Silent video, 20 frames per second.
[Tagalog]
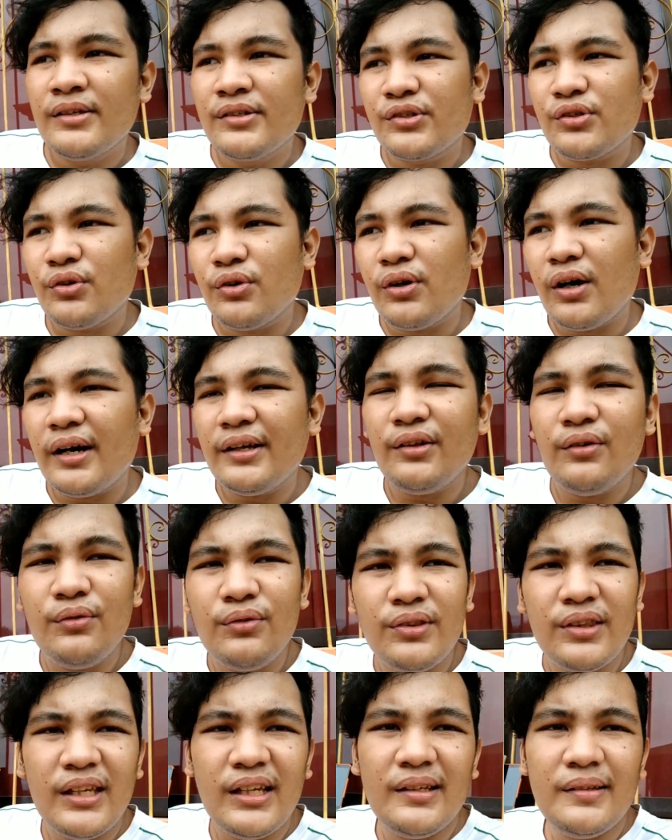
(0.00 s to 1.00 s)
So, I
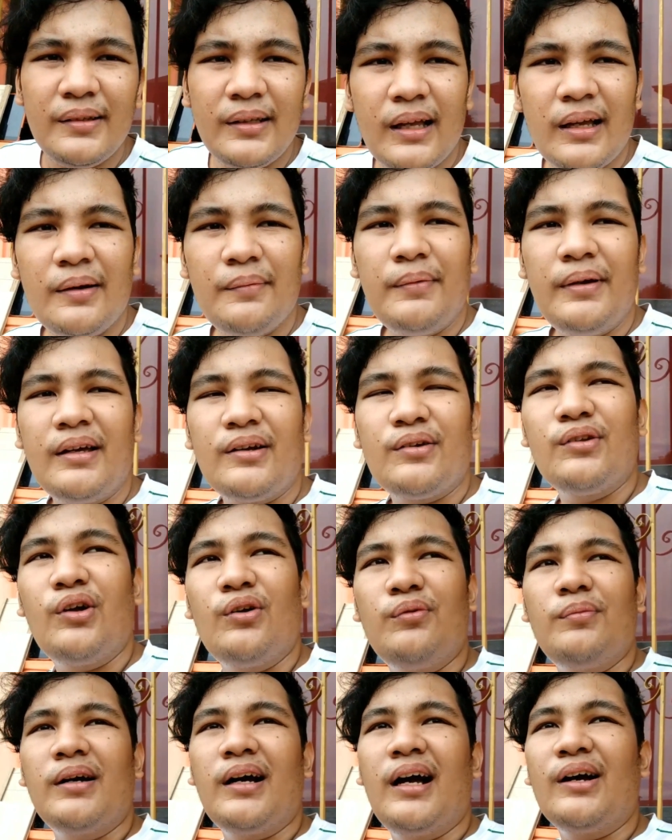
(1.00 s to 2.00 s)
don't think na mayroon
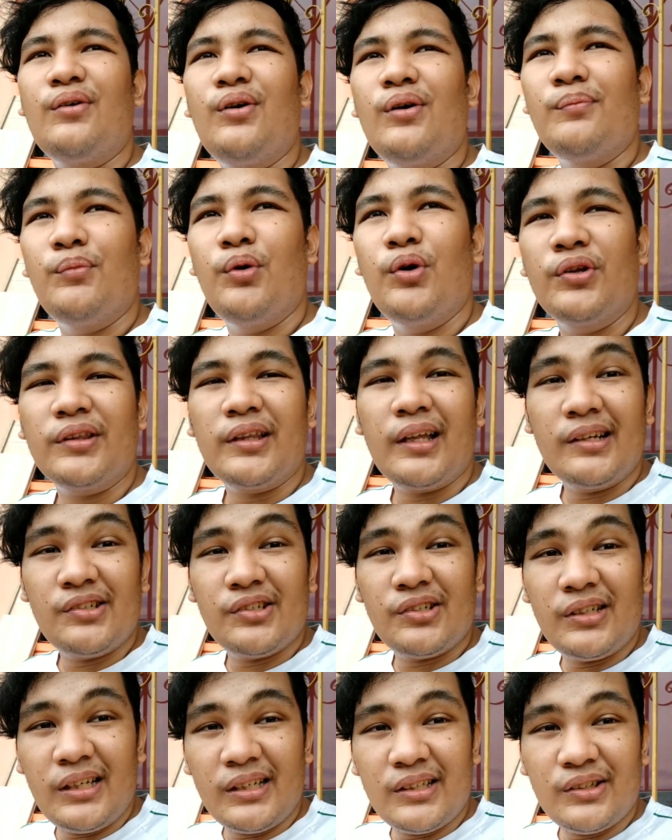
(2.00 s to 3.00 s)
akong magagawang
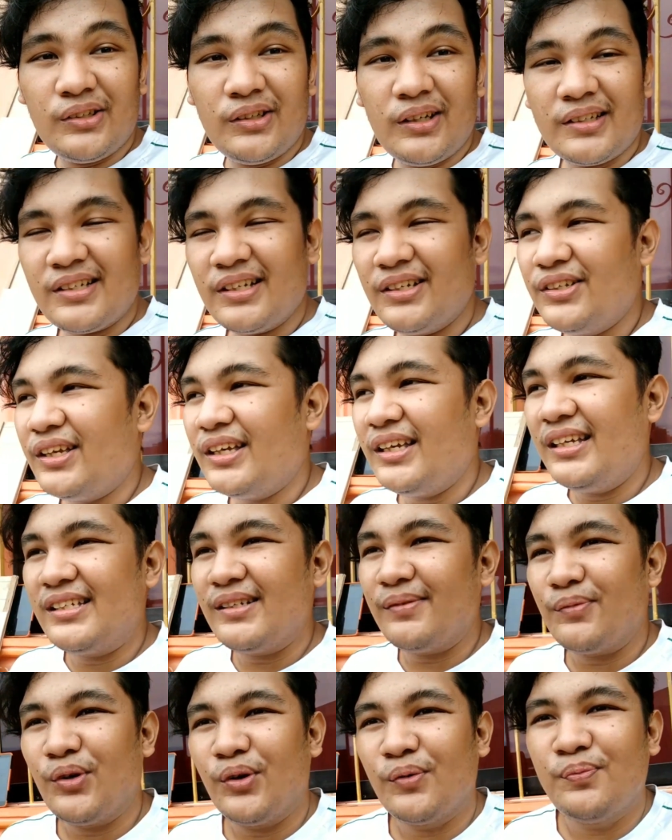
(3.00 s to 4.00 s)
montage dito. Kasi yung
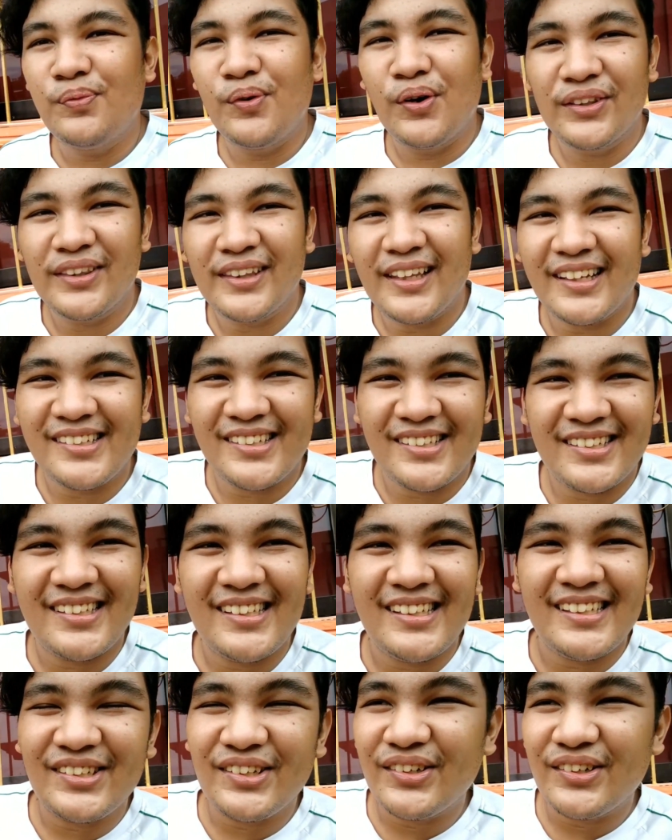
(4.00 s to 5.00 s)
naiisip kong montage
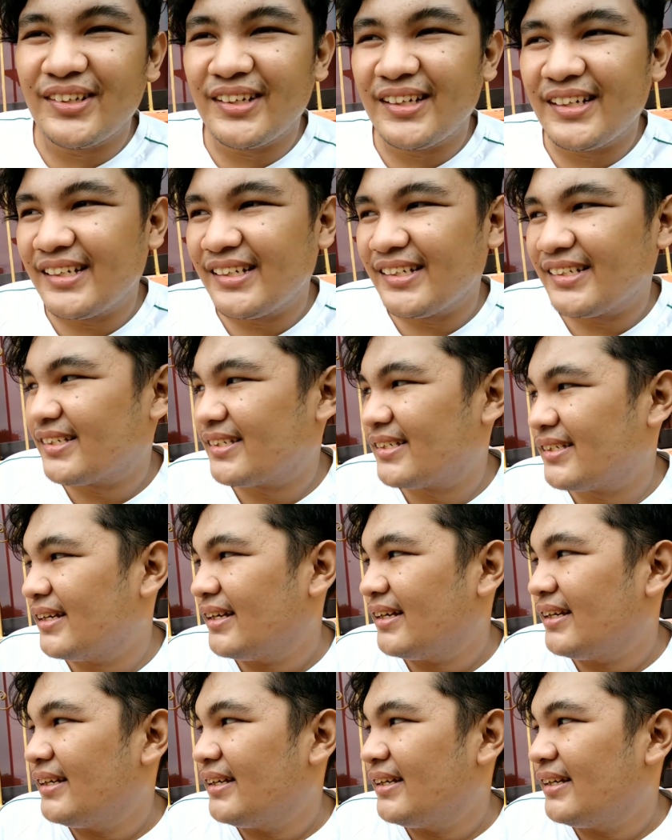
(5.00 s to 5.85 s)
dito is